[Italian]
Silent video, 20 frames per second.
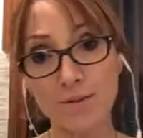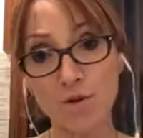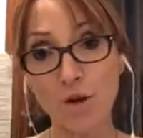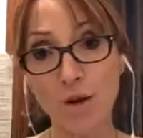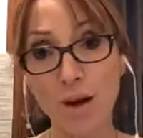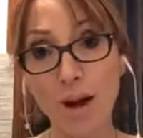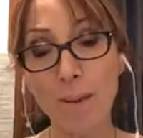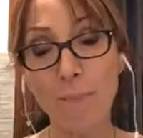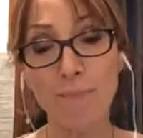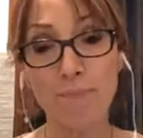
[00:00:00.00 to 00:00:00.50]

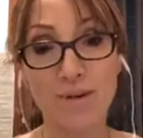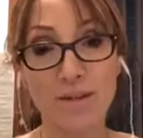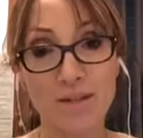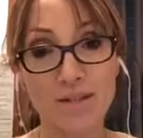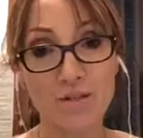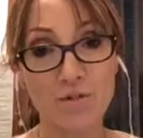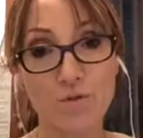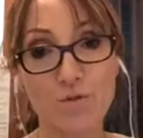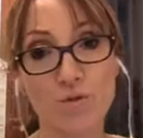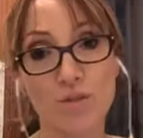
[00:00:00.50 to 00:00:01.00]

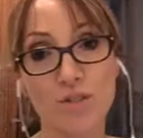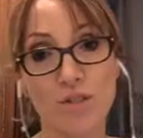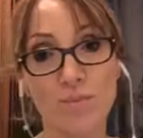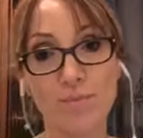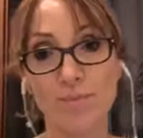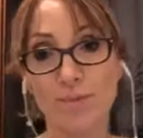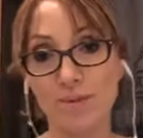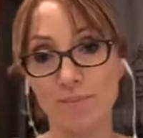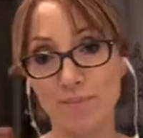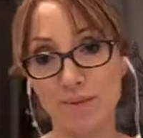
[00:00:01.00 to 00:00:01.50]
apprendo
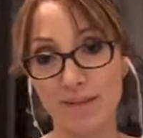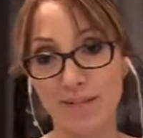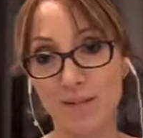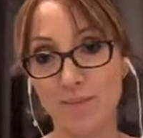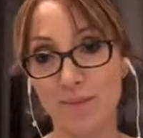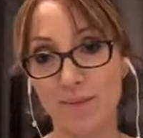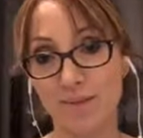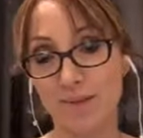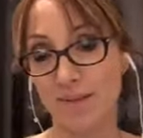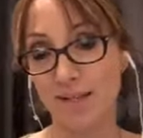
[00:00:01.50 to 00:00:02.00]
sempre per chi
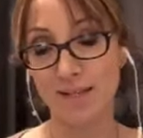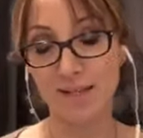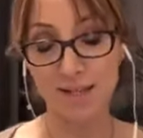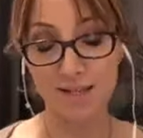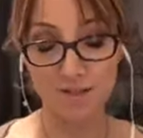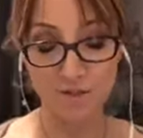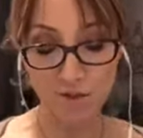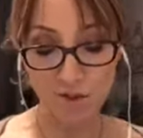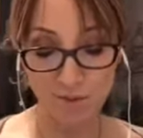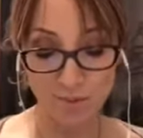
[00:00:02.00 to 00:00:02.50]

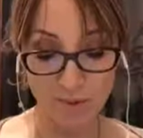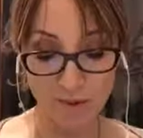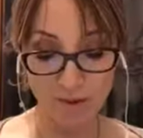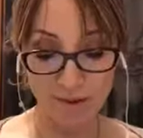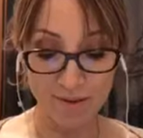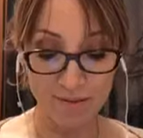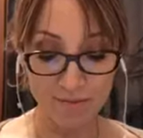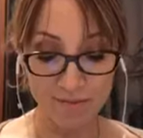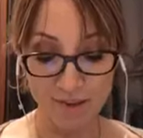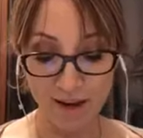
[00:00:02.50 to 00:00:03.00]
ringrazio chi me l'ha
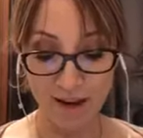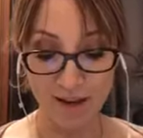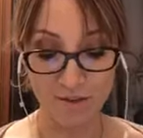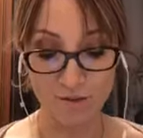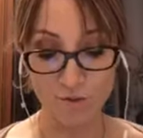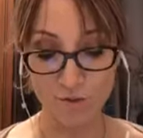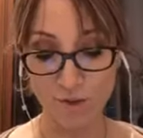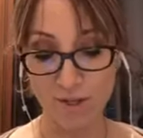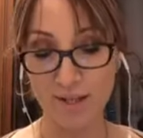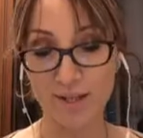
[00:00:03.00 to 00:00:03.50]

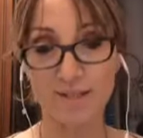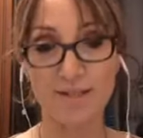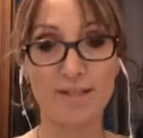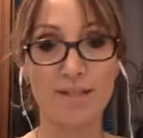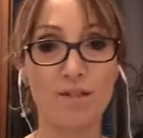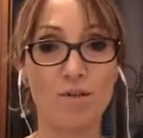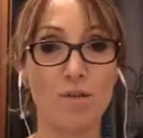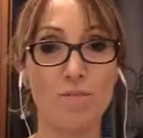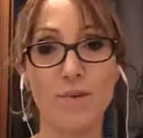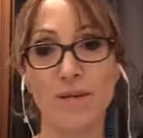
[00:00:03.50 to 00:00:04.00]
inviato anche se
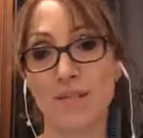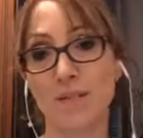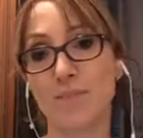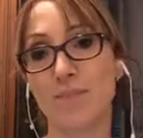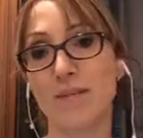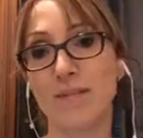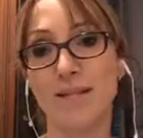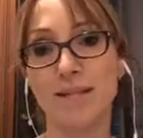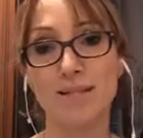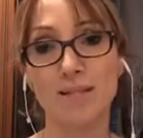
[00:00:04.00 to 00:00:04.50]
dico abbiate
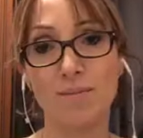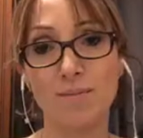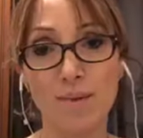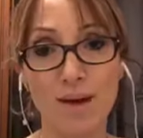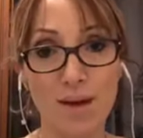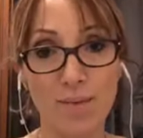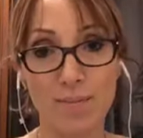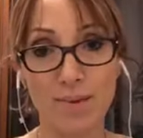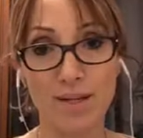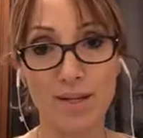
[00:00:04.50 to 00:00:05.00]
pietà di
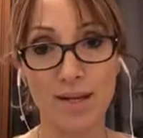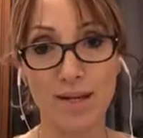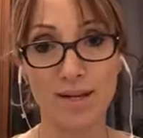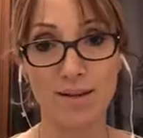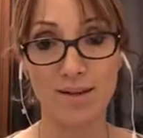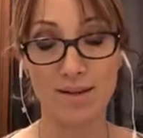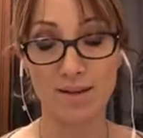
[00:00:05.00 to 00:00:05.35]
me perché